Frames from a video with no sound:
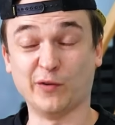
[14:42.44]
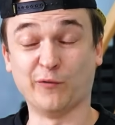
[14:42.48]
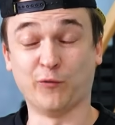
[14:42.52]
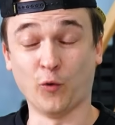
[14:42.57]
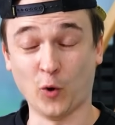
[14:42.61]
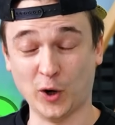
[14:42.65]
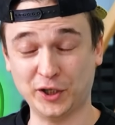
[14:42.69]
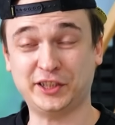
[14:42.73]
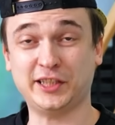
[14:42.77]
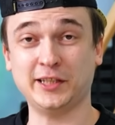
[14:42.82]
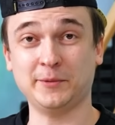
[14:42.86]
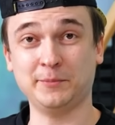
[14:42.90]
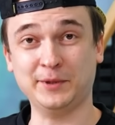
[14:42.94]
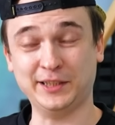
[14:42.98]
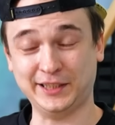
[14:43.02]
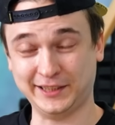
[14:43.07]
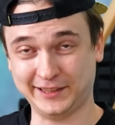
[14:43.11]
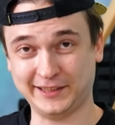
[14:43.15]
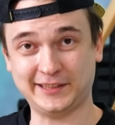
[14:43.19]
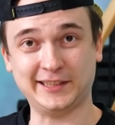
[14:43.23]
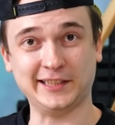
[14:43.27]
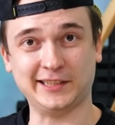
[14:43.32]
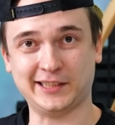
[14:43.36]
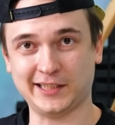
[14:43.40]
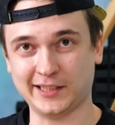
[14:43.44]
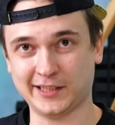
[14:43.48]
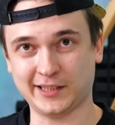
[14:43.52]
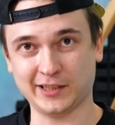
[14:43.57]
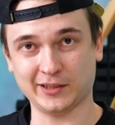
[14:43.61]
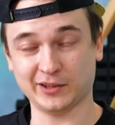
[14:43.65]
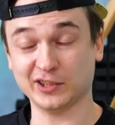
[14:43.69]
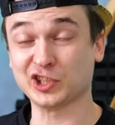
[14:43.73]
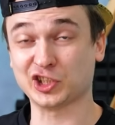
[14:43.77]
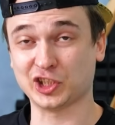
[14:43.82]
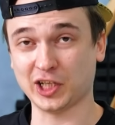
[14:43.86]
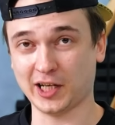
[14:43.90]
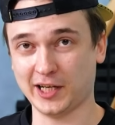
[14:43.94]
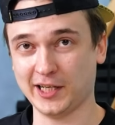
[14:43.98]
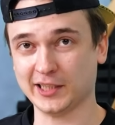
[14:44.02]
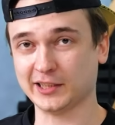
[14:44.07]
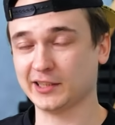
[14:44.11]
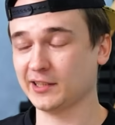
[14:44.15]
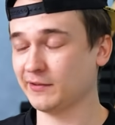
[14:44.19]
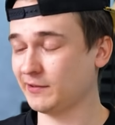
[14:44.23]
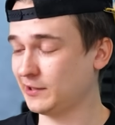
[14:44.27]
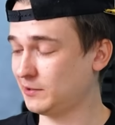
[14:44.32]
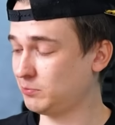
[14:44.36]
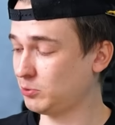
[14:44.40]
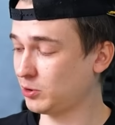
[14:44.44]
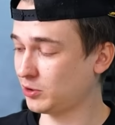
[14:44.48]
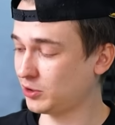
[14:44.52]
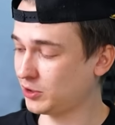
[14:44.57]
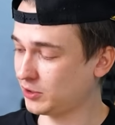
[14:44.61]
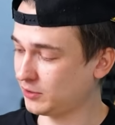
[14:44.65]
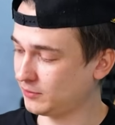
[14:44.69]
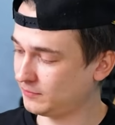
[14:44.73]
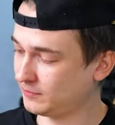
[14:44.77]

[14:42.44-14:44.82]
8 из 10. железной восьмерочки.